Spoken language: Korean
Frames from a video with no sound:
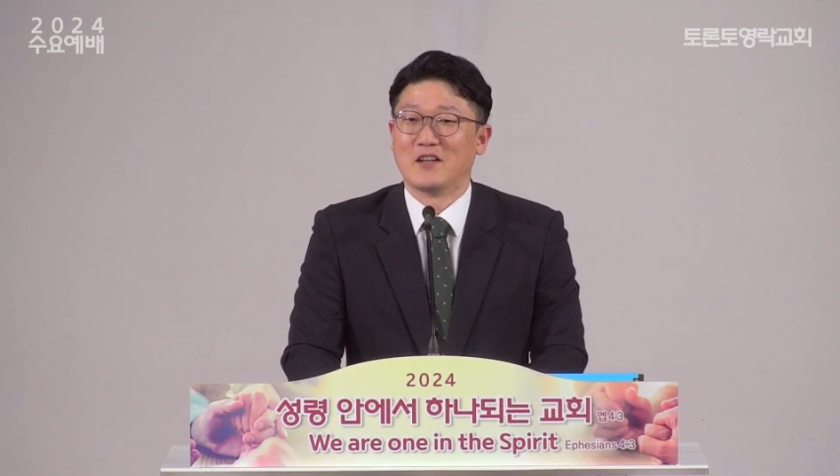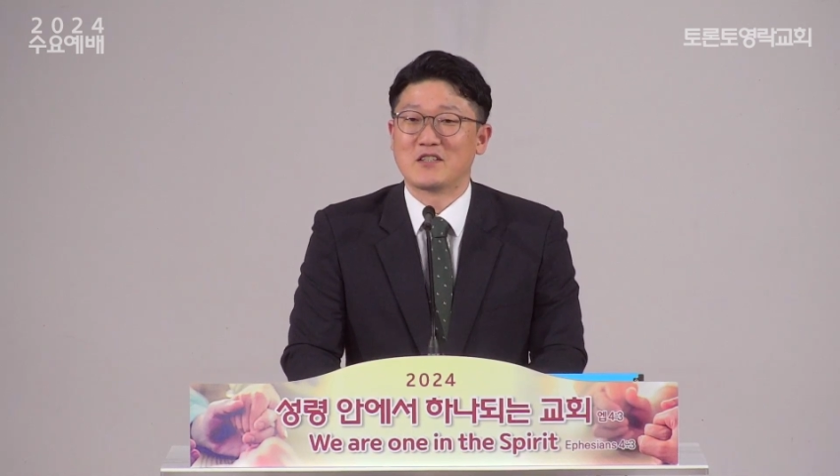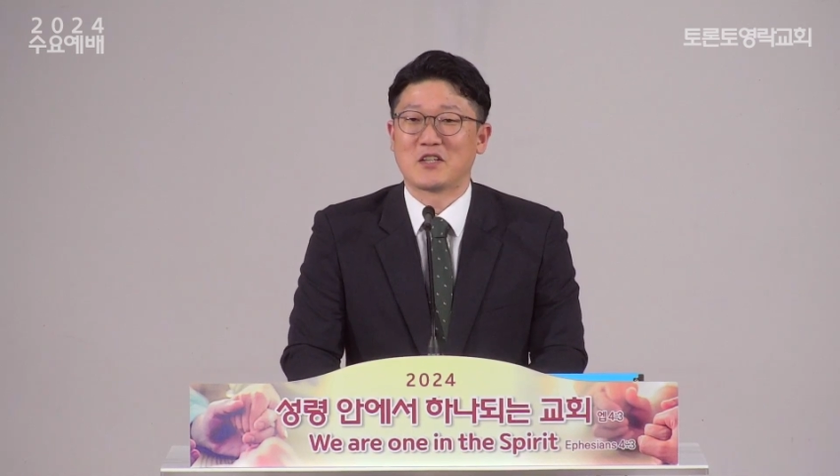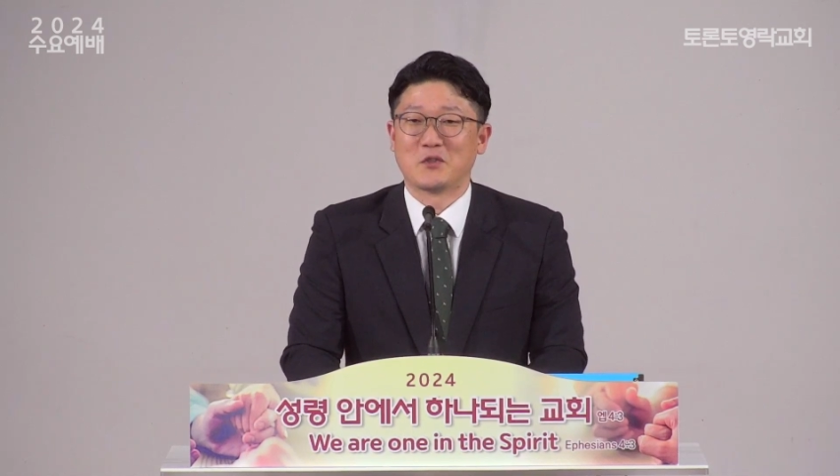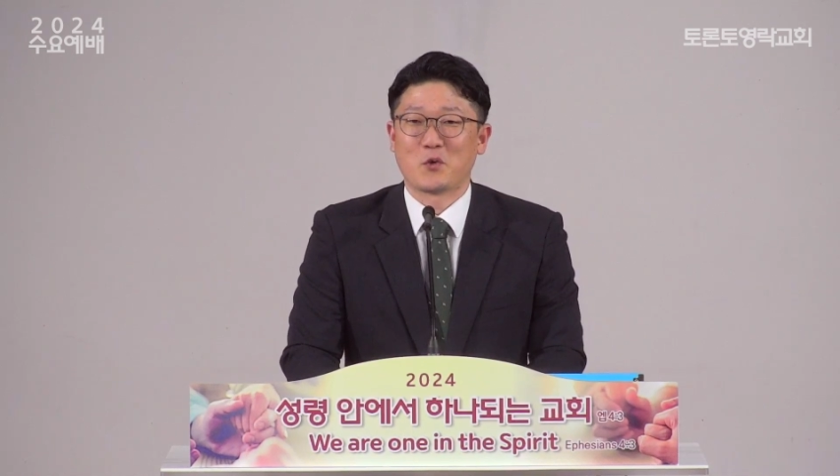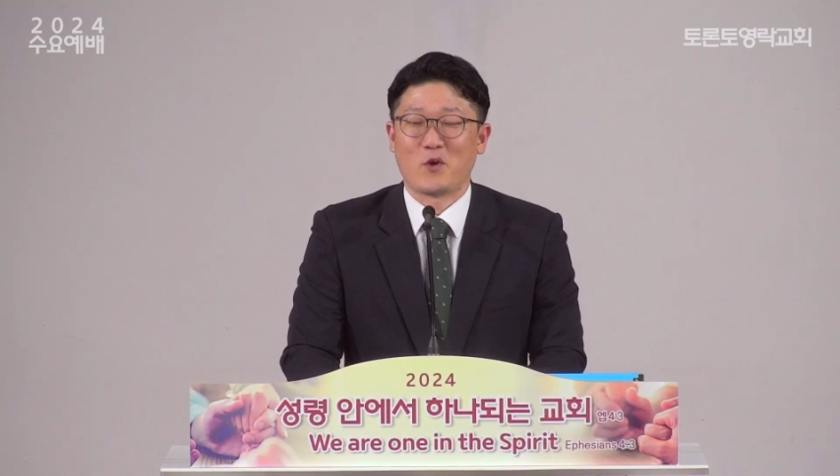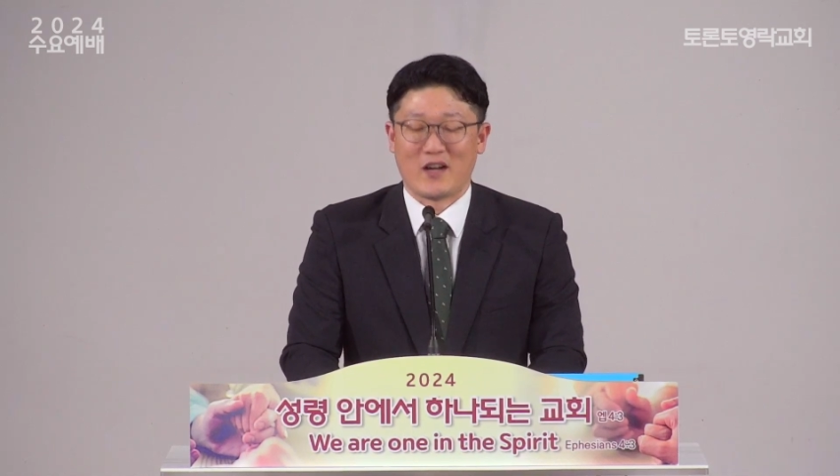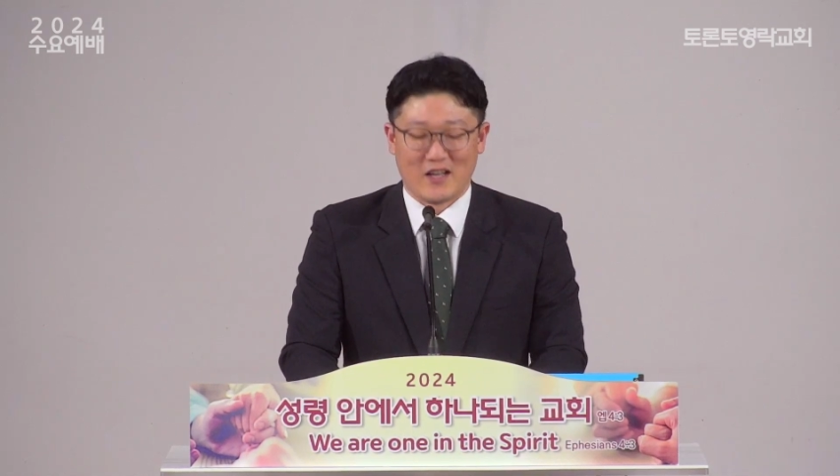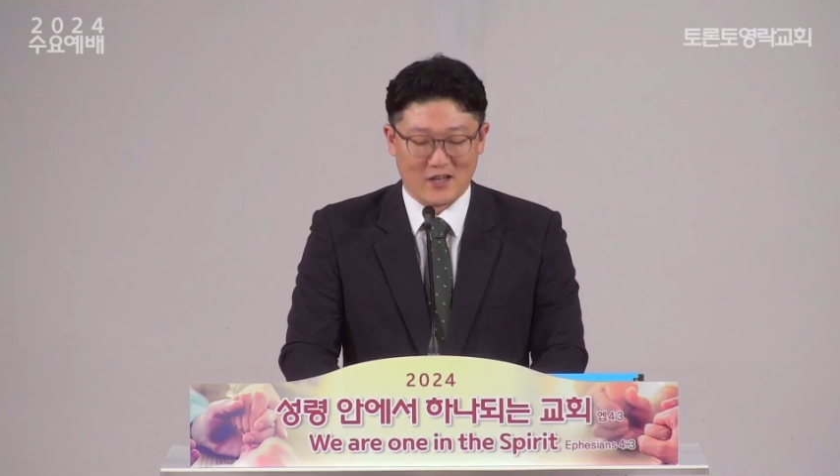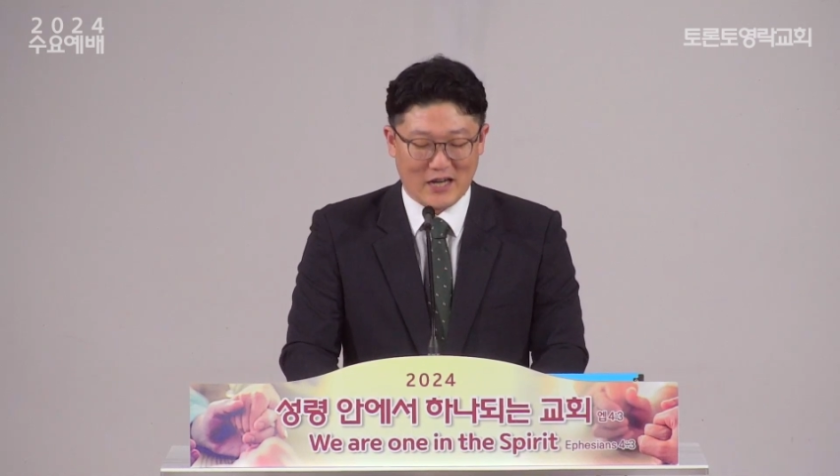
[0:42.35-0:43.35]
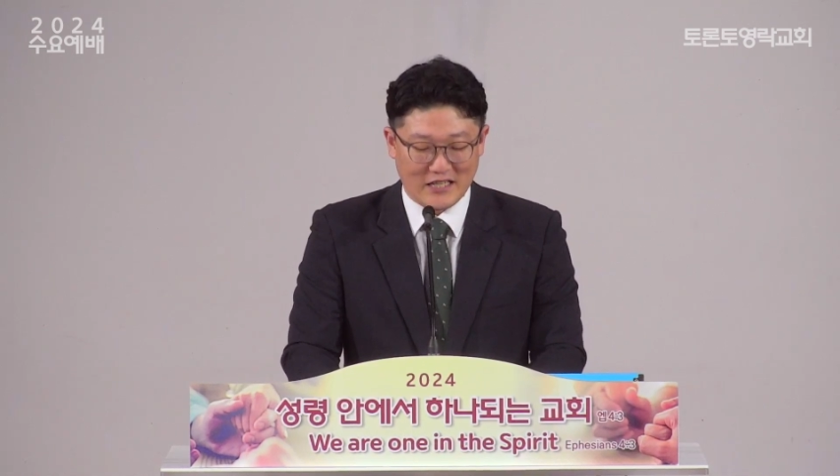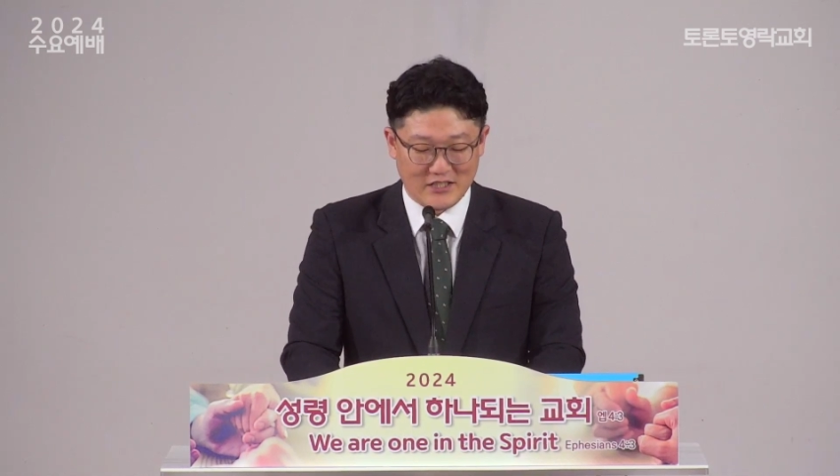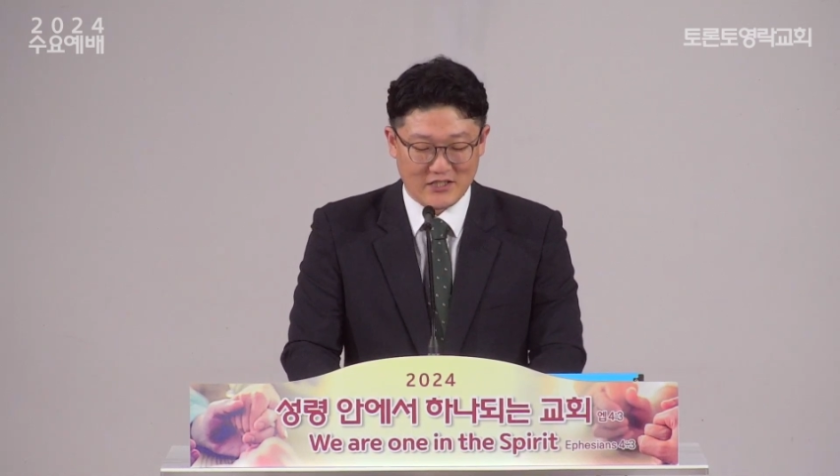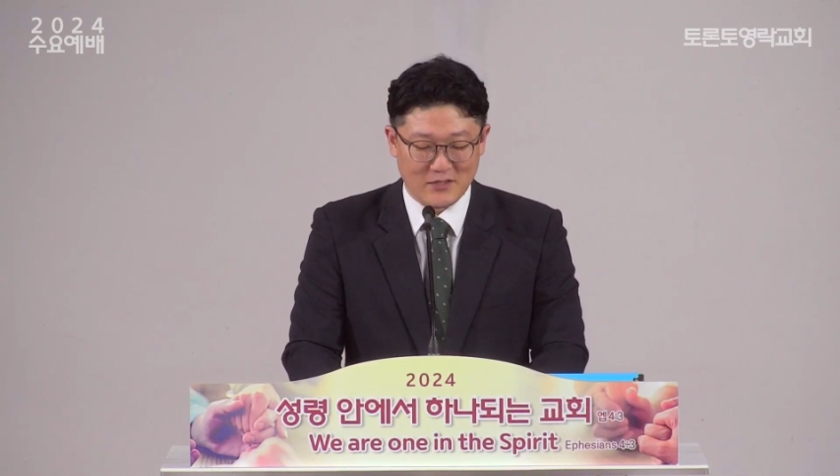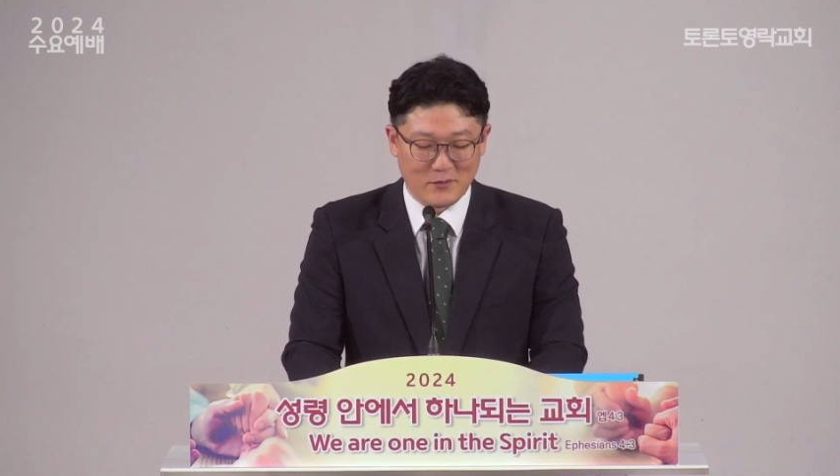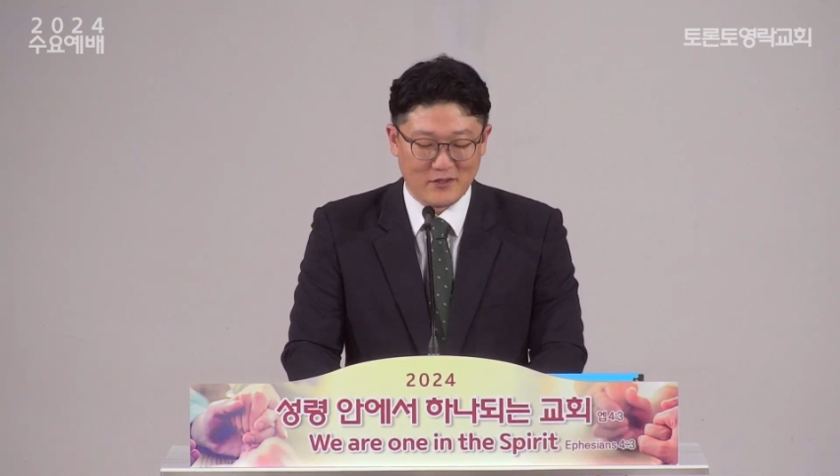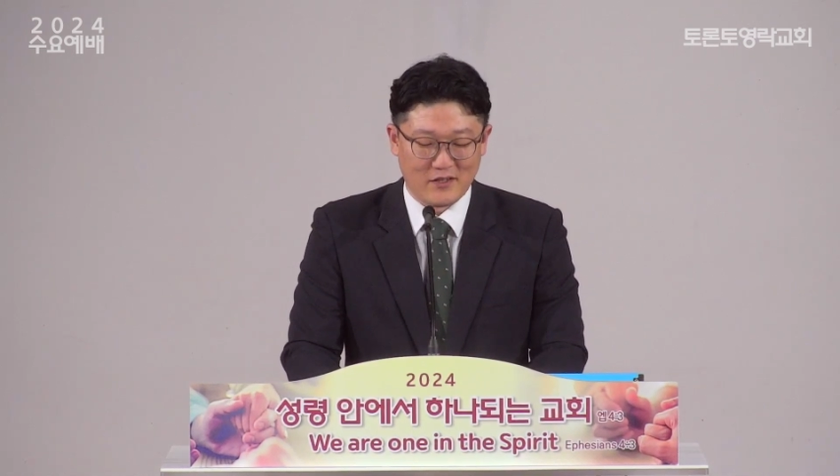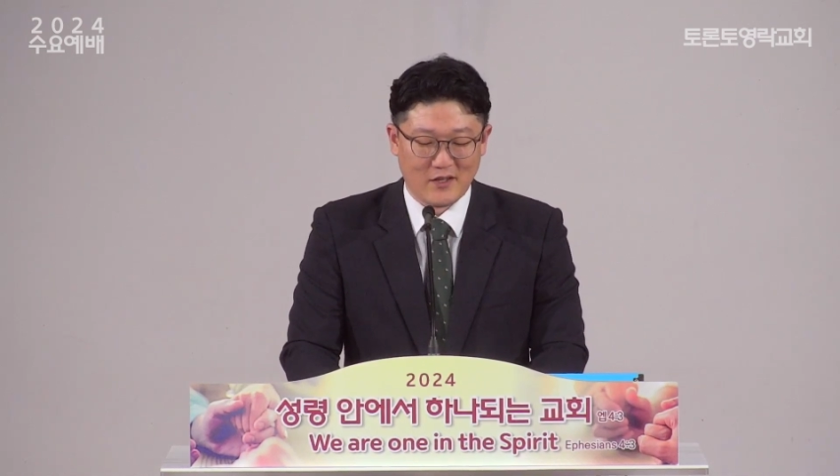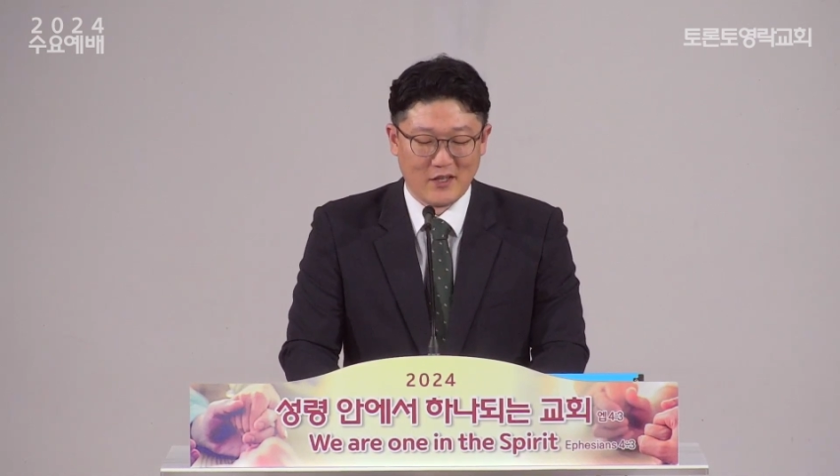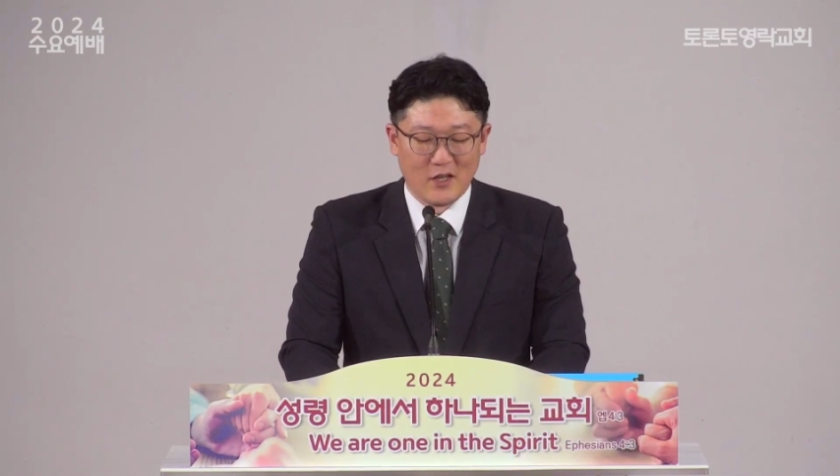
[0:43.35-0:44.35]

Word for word: 열정과 관심은